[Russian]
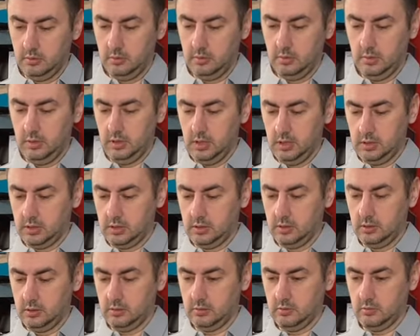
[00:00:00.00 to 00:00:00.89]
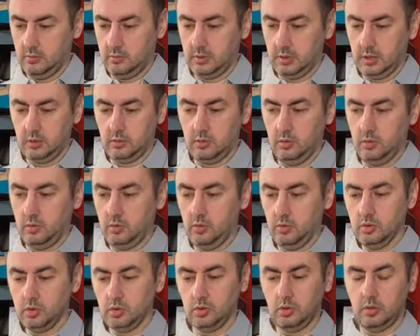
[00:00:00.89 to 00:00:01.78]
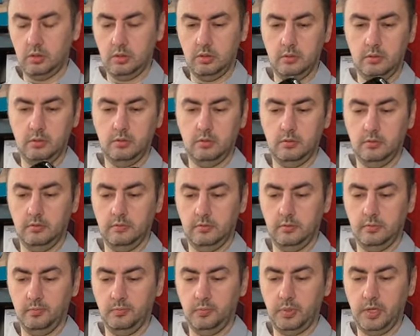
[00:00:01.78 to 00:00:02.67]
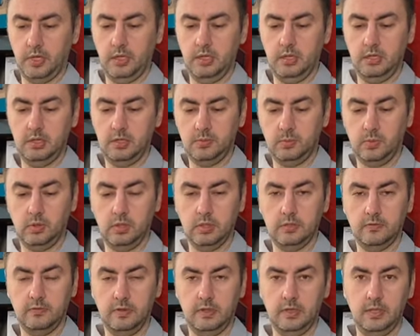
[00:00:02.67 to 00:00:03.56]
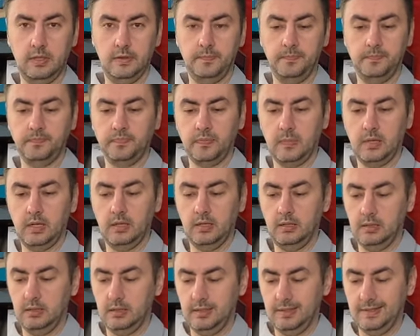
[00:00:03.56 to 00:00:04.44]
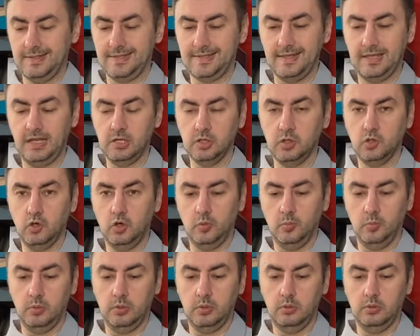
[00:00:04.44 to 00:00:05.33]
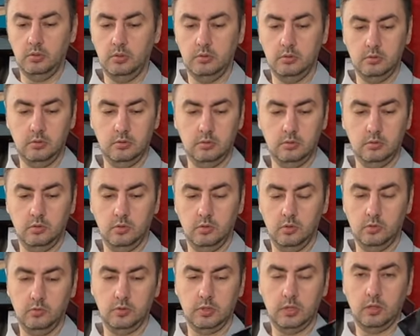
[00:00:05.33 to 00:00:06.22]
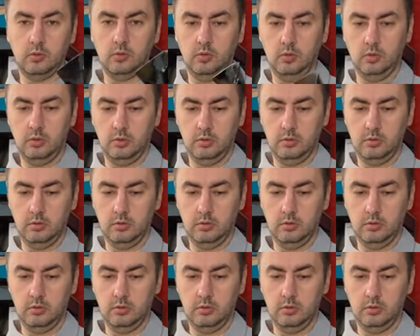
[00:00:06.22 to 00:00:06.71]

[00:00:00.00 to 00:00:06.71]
есть вот такой кожух. При использовании с ножом он вот такой